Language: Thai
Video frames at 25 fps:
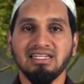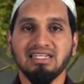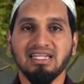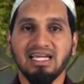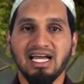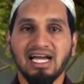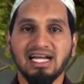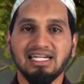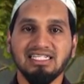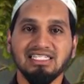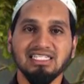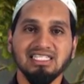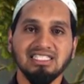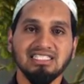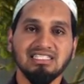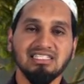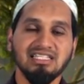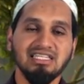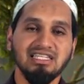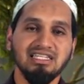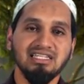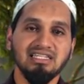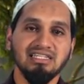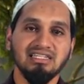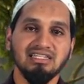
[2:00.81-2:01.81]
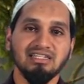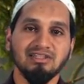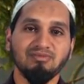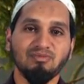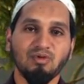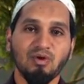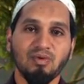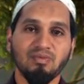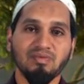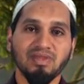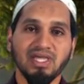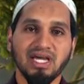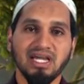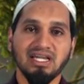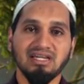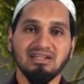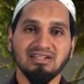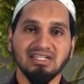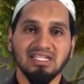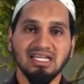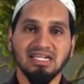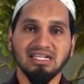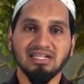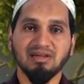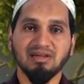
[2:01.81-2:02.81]
ในฮะดิษที่ผมได้
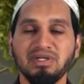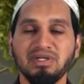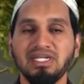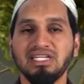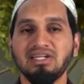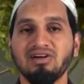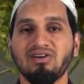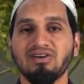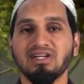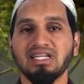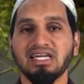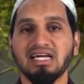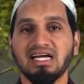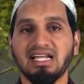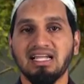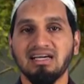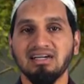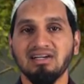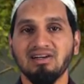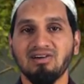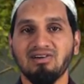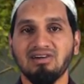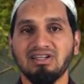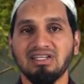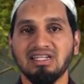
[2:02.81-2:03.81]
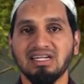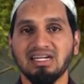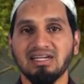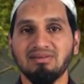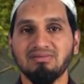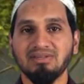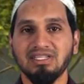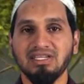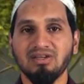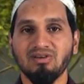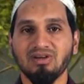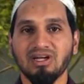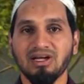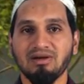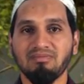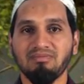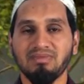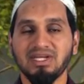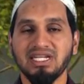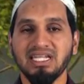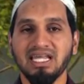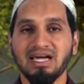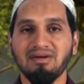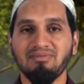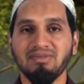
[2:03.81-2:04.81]
เรียนพี่น้องในครั้งก่อนนะครับเกี่ยวกับ
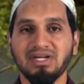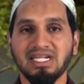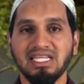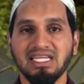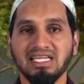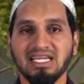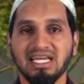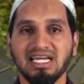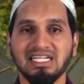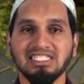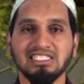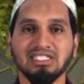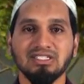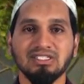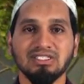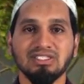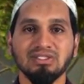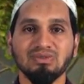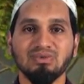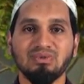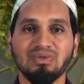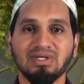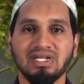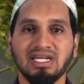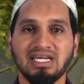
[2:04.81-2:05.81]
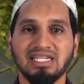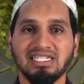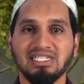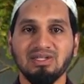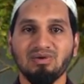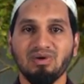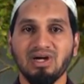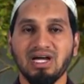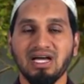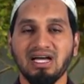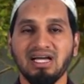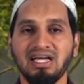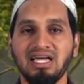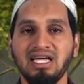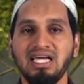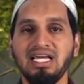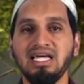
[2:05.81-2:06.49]
บรรดามาเลกาชั้นสูงนะที่ว่า